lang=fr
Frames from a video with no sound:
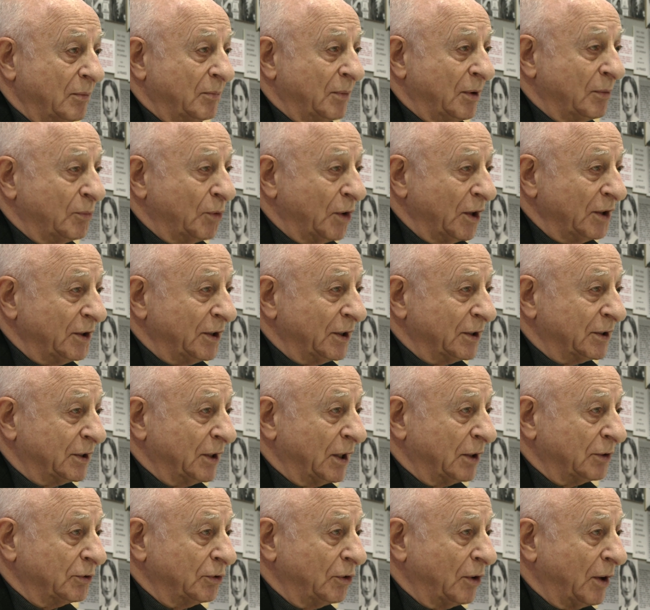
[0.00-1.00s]
Mais moins d'un
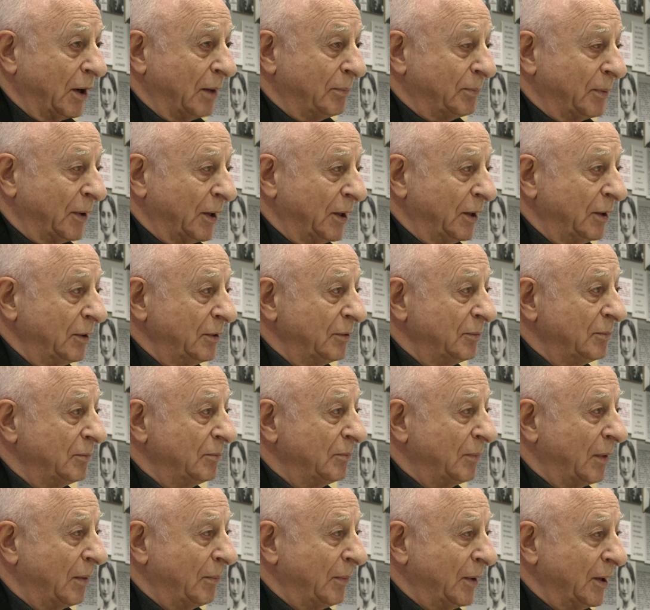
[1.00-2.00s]
quart d'heure après,
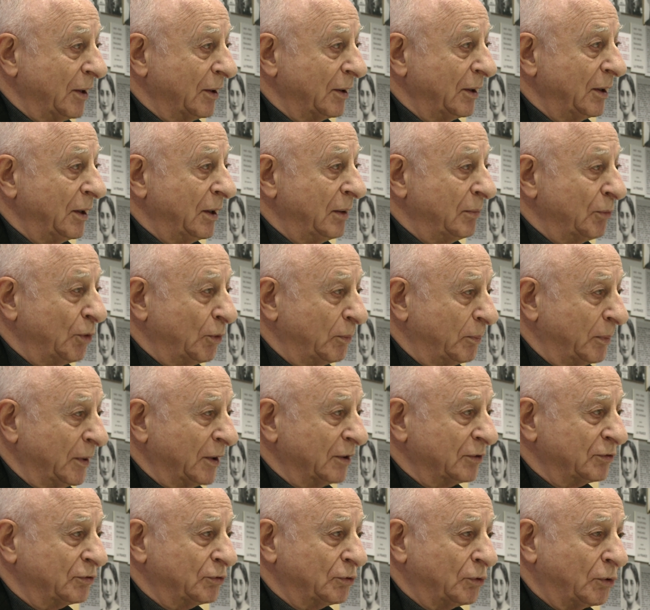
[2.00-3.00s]
ma mère et mon
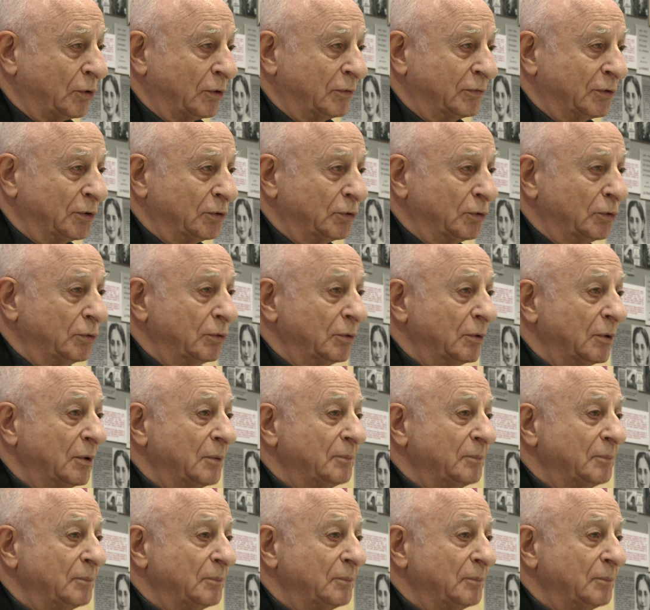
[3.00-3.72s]
père sont revenus